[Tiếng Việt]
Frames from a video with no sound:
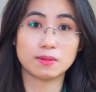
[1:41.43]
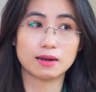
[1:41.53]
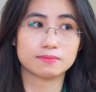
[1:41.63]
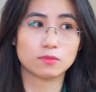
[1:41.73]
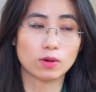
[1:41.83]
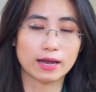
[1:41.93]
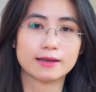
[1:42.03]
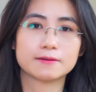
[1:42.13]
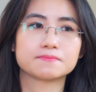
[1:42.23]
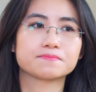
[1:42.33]
Johnny bảo là
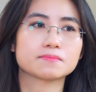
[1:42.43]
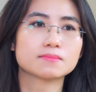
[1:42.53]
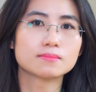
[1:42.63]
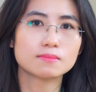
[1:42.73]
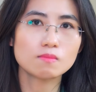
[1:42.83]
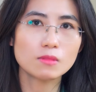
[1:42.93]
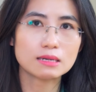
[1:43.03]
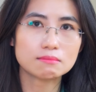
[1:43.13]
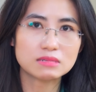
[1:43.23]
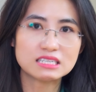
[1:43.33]
ok
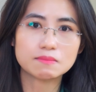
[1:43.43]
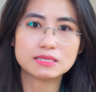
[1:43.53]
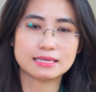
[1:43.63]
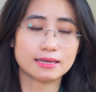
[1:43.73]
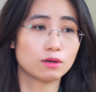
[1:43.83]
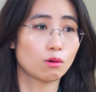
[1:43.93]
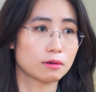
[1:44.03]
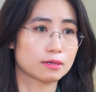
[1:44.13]
bây giờ mình sẽ thay